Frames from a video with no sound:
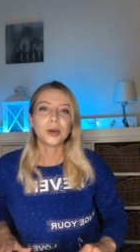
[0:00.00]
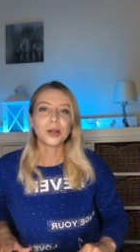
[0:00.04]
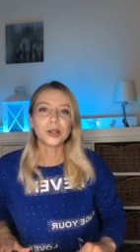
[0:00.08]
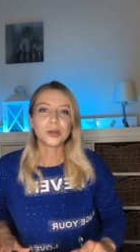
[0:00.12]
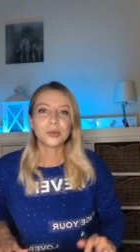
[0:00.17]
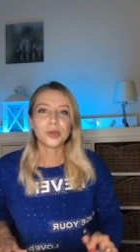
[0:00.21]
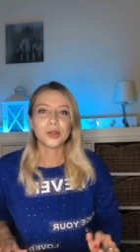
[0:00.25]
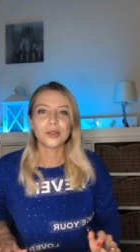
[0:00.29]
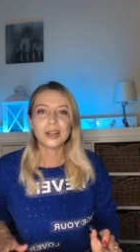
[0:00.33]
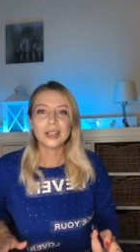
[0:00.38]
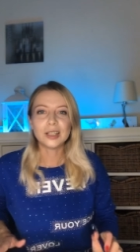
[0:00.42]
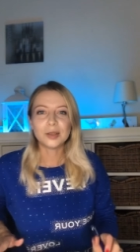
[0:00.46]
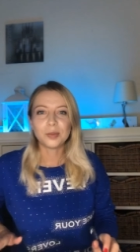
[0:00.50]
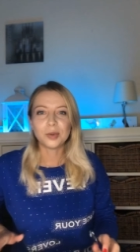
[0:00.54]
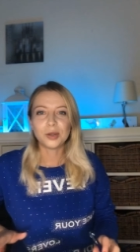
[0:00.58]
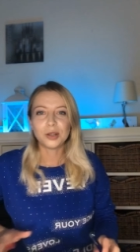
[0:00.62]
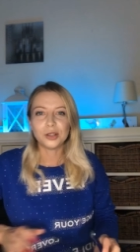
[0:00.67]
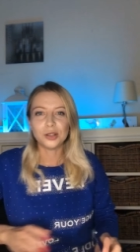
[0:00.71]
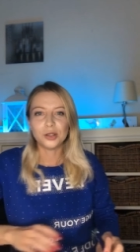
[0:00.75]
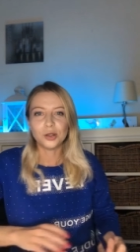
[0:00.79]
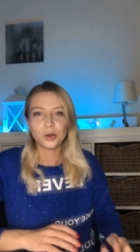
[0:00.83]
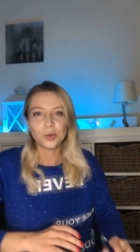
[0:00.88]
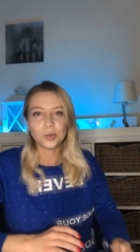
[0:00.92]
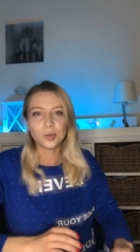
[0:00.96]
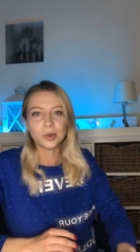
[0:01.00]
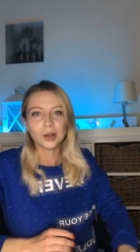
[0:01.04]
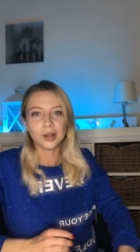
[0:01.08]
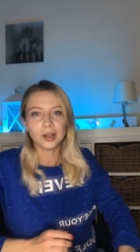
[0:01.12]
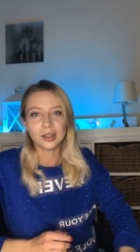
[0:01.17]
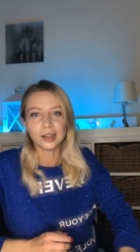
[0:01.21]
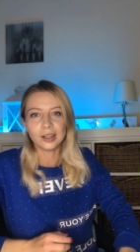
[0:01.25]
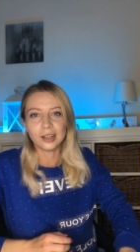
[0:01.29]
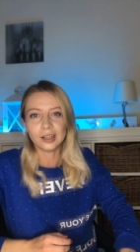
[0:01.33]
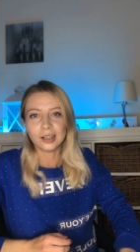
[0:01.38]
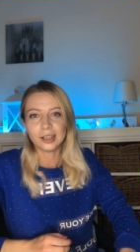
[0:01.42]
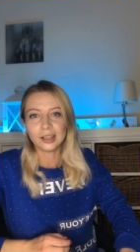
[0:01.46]
поэтому давайте перейдем
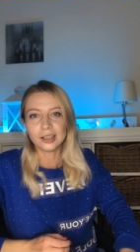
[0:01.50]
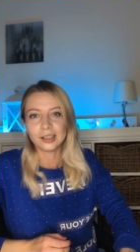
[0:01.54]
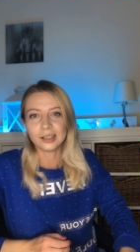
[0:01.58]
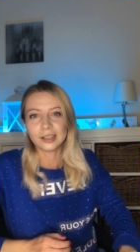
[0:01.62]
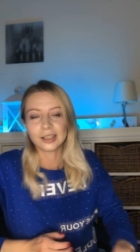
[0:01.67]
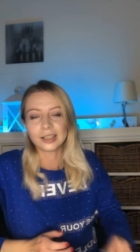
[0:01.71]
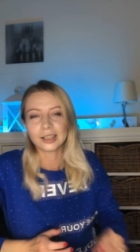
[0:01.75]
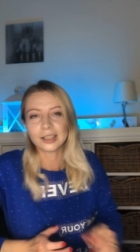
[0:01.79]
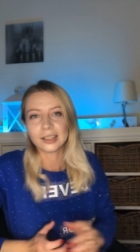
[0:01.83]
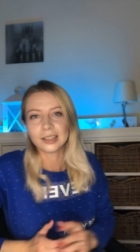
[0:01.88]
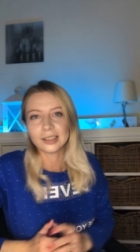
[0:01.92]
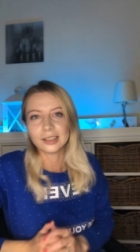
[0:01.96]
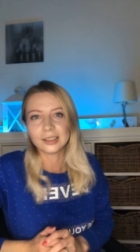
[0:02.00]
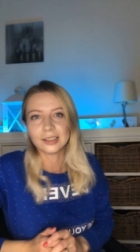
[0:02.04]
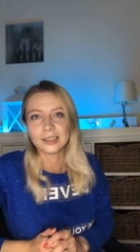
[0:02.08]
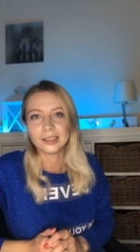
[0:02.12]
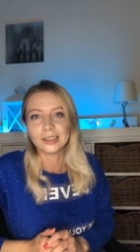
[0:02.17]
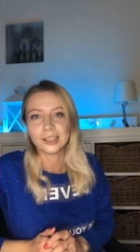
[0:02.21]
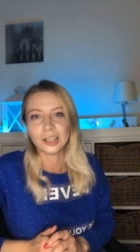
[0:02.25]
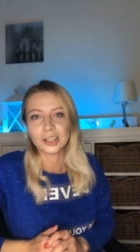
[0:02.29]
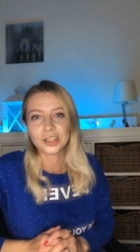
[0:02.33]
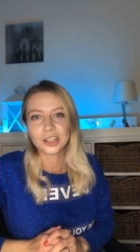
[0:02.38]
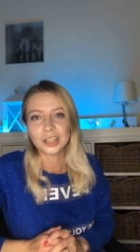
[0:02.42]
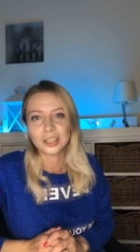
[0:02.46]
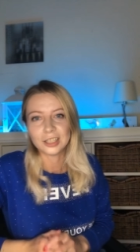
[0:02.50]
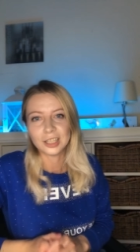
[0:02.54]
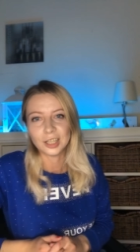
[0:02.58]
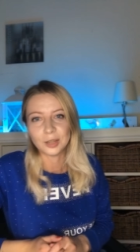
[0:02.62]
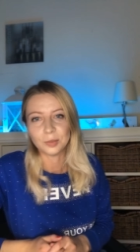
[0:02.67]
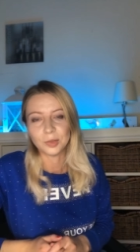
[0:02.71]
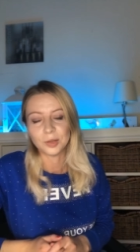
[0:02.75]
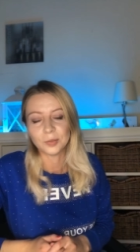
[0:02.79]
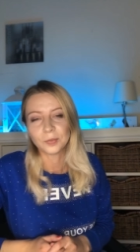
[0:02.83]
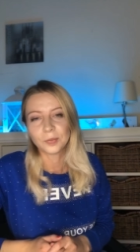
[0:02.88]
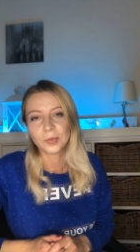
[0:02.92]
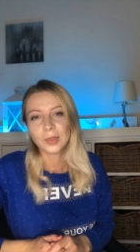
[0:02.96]
э, к нашей
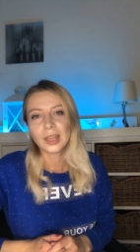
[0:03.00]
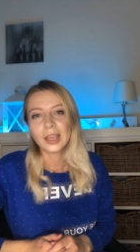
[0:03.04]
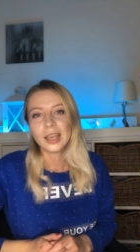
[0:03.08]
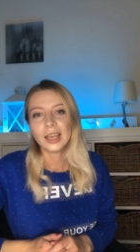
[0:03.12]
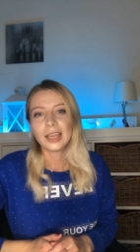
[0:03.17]
теме.